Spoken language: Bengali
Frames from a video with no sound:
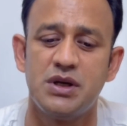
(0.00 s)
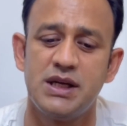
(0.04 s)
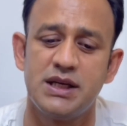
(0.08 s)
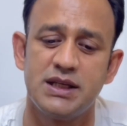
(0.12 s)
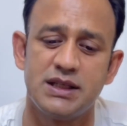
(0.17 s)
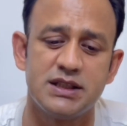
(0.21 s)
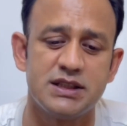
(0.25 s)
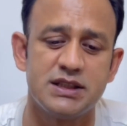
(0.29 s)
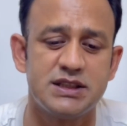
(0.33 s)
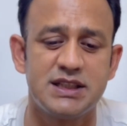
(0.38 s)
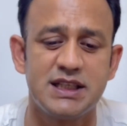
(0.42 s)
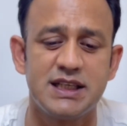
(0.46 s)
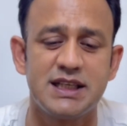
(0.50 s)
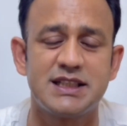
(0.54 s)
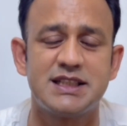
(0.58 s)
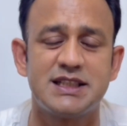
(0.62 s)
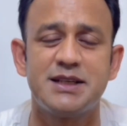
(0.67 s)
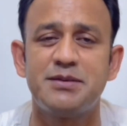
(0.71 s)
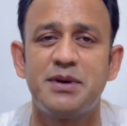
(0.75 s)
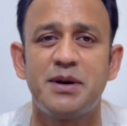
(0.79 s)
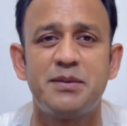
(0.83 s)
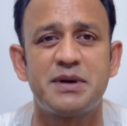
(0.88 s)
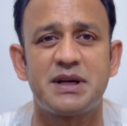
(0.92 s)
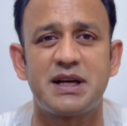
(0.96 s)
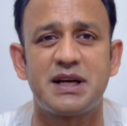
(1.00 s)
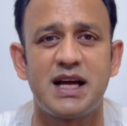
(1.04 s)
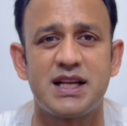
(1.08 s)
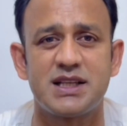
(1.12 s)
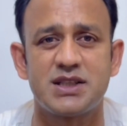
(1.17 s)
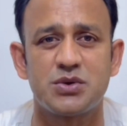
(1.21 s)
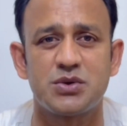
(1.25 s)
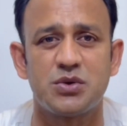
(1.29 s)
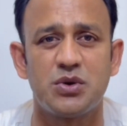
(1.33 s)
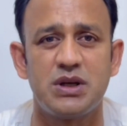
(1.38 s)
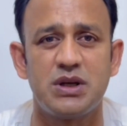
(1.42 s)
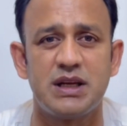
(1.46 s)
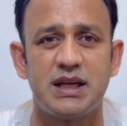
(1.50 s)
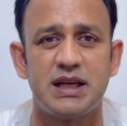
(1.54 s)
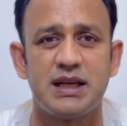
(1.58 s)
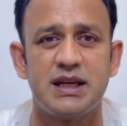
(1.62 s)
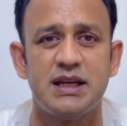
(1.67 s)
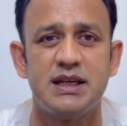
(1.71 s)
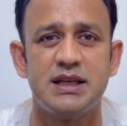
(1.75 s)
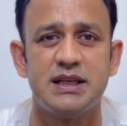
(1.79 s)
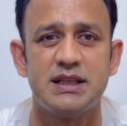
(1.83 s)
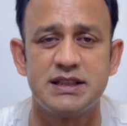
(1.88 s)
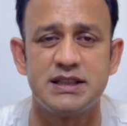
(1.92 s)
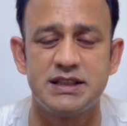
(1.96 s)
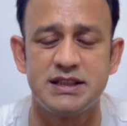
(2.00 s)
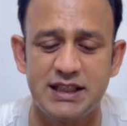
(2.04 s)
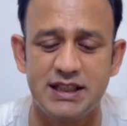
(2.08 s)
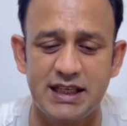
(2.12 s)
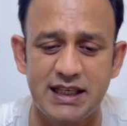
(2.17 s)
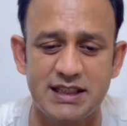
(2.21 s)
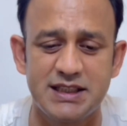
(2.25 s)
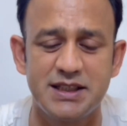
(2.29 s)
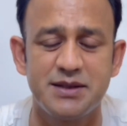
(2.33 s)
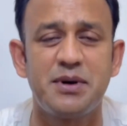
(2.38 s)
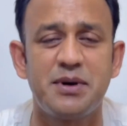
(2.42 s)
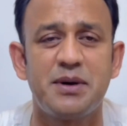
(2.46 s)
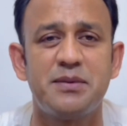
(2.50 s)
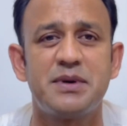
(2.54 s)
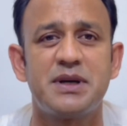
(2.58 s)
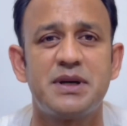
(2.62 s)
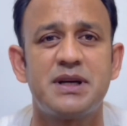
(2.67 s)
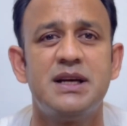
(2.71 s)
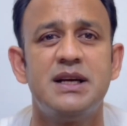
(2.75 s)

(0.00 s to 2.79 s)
যে যেভাবে কাজ করলে যে যেভাবে